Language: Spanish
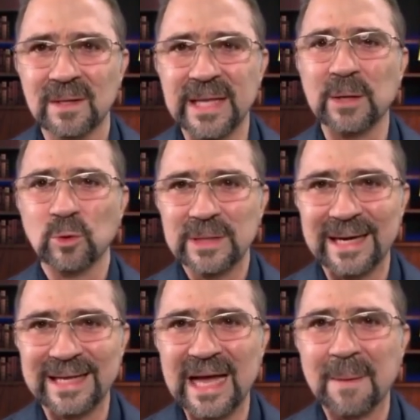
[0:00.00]
¿Te
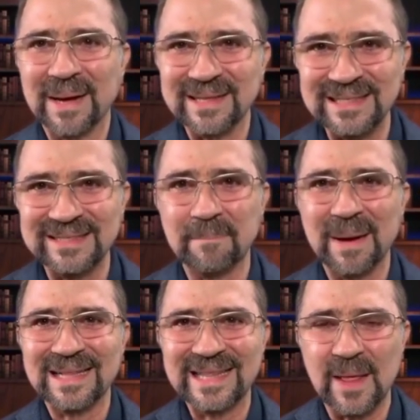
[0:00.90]
gustaría
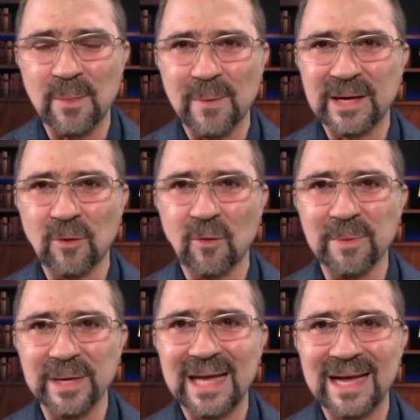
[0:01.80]
participar de la nueva
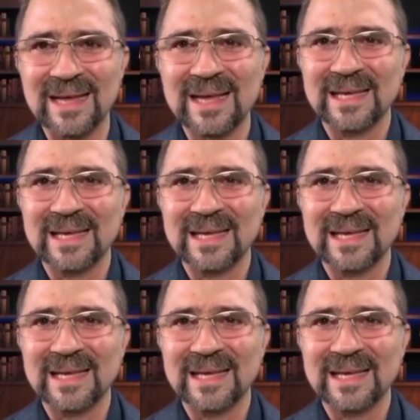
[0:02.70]
economía